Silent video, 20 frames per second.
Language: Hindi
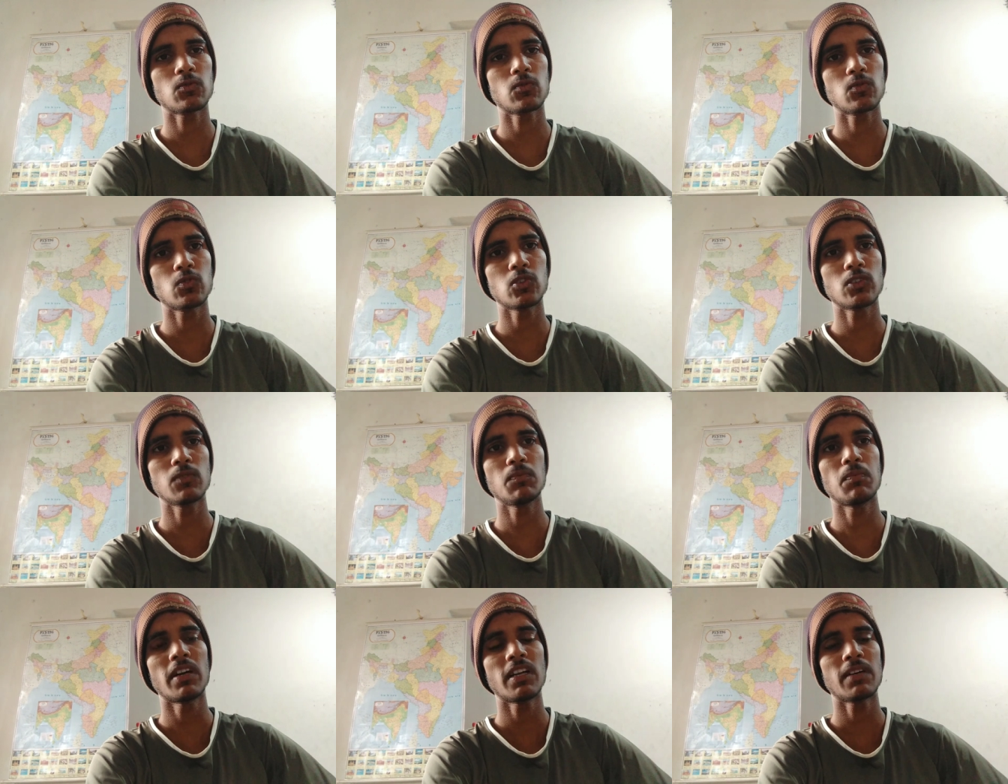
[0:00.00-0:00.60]
कुछ
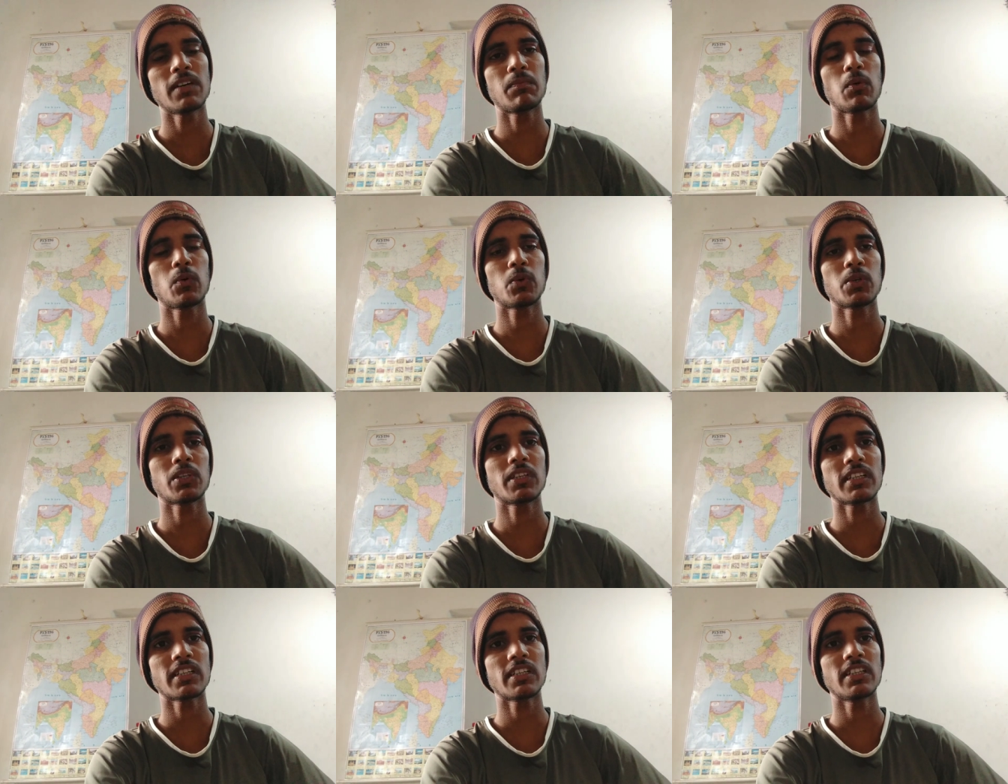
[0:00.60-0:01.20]
बड़े
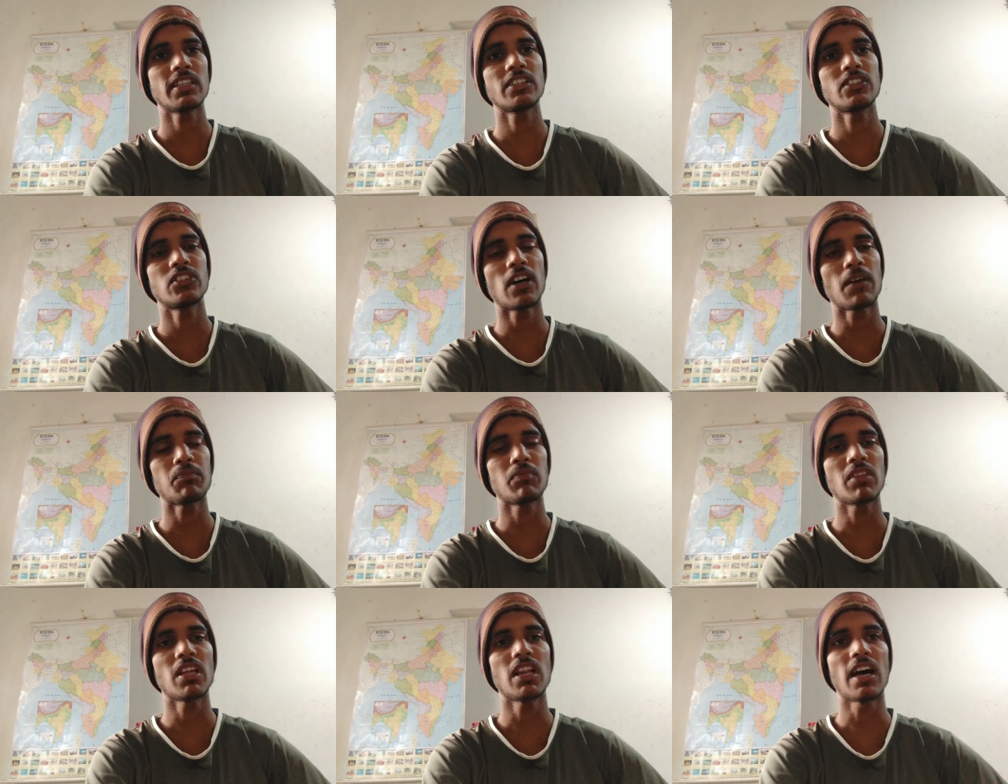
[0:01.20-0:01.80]
पोस्ट के
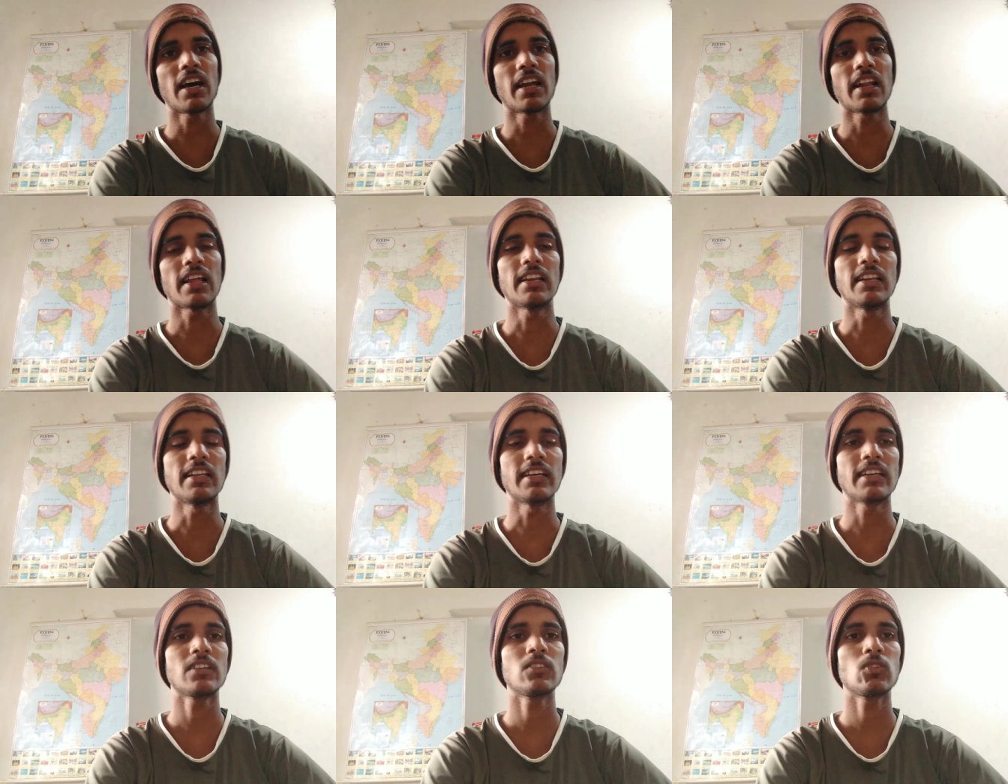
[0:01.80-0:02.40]
एग्ज़ाम दिला रहे हैं
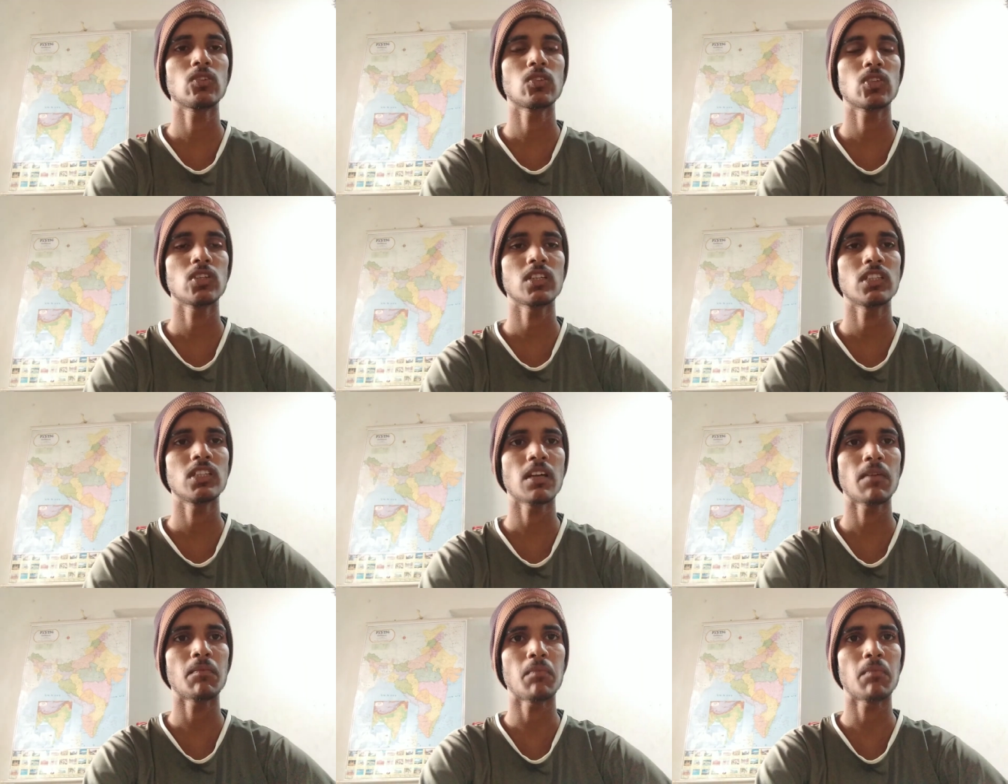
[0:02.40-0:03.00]
लेकिन दोस्तों
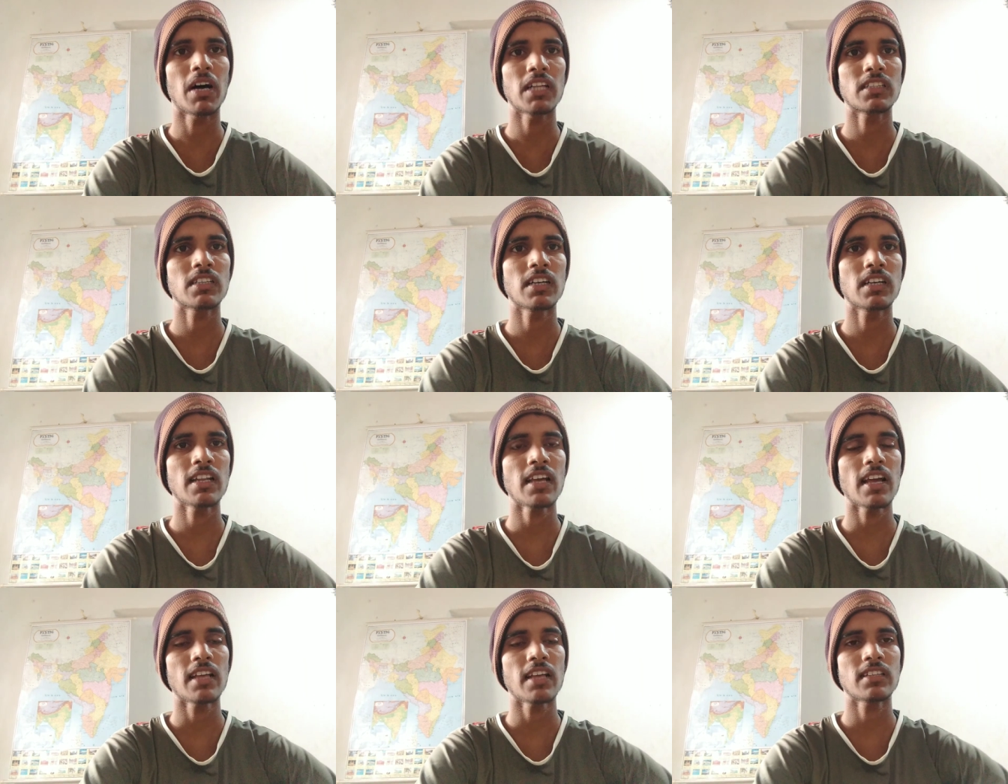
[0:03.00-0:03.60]
यदि हम बात
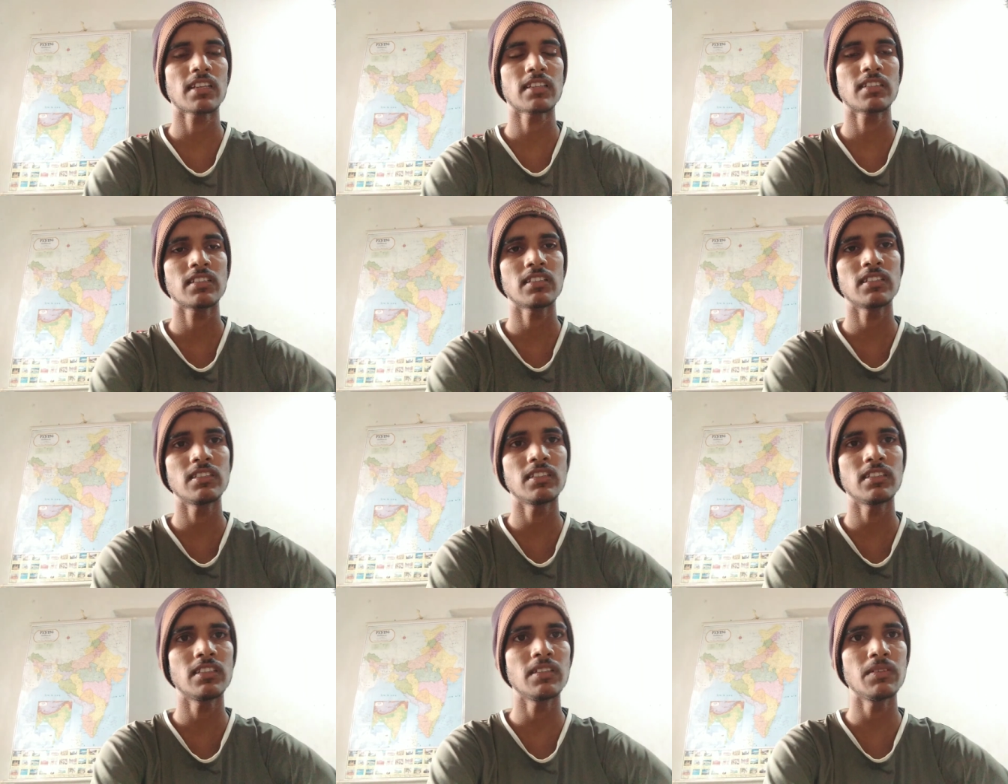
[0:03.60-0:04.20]
करें
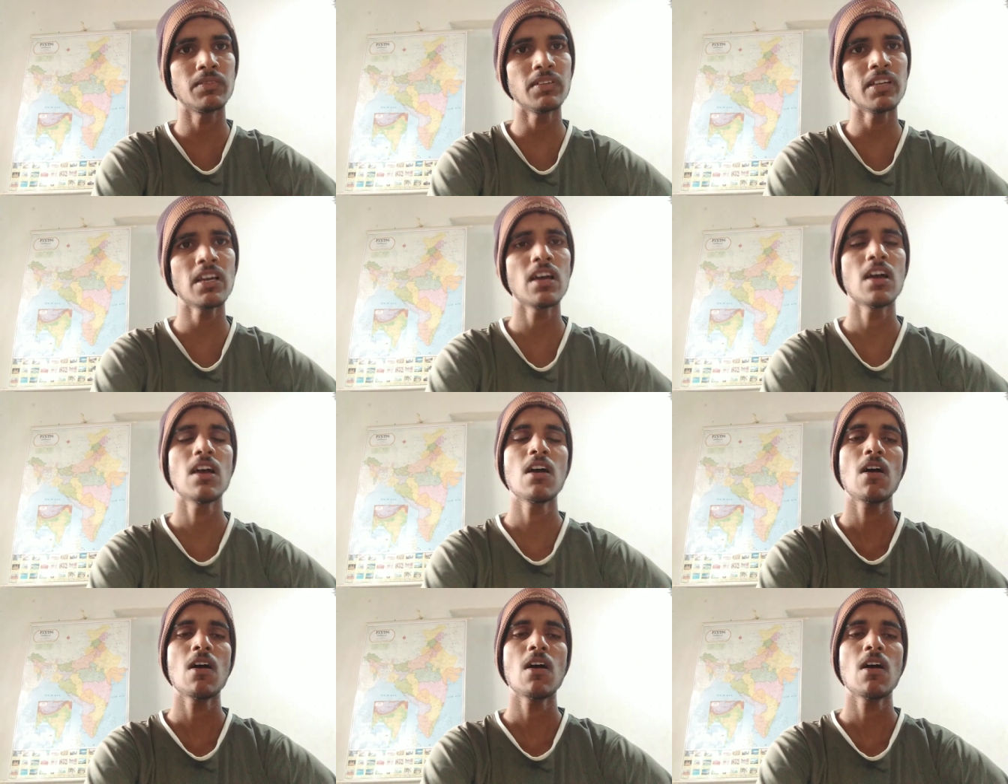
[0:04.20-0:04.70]
जी डी भी